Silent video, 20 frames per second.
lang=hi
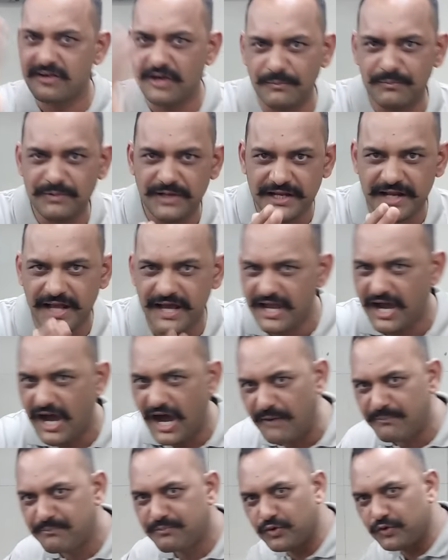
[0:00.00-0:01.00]
कब लेना है
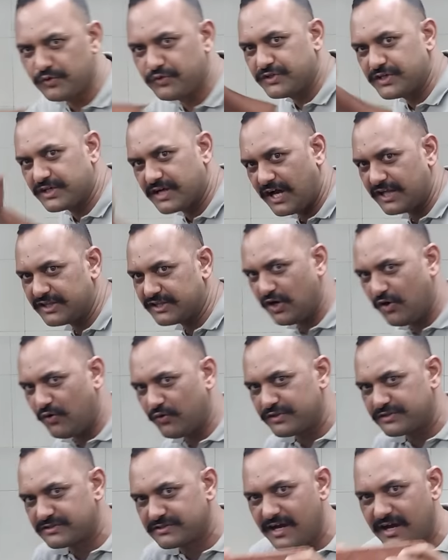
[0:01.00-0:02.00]
आपको दिखाता हूं
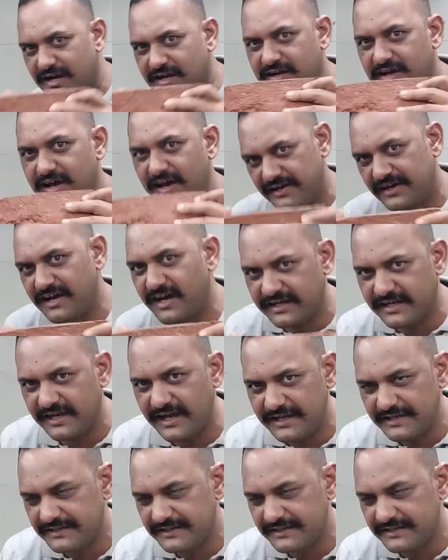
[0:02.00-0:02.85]
और इसका करना क्या